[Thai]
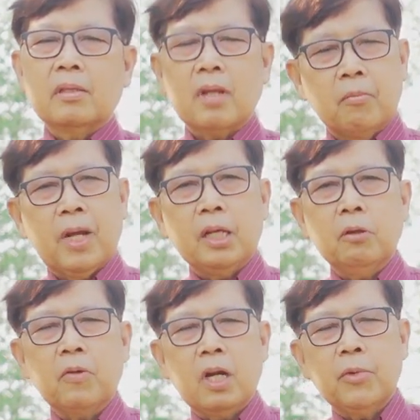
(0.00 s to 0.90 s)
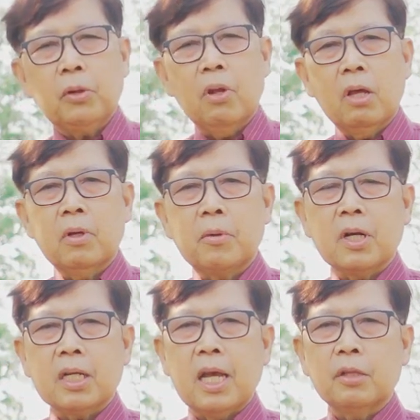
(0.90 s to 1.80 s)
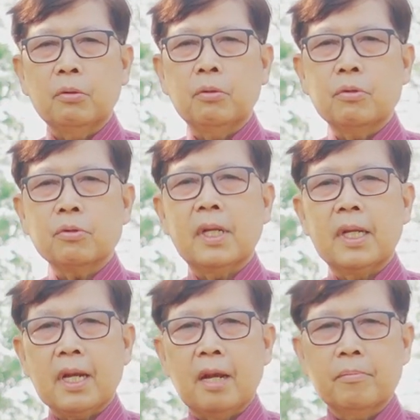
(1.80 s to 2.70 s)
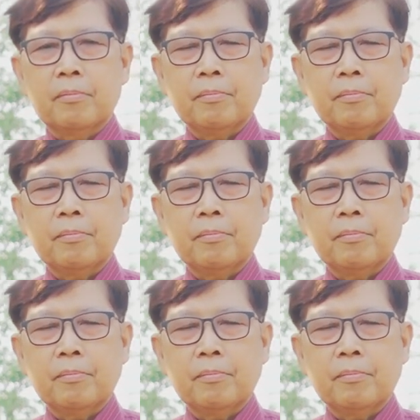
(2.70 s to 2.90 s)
อัสลามุอะลัยกุม วะเราะมะตุลลอฮิ วะบะเราะกาตุฮ์สวัสดีครับ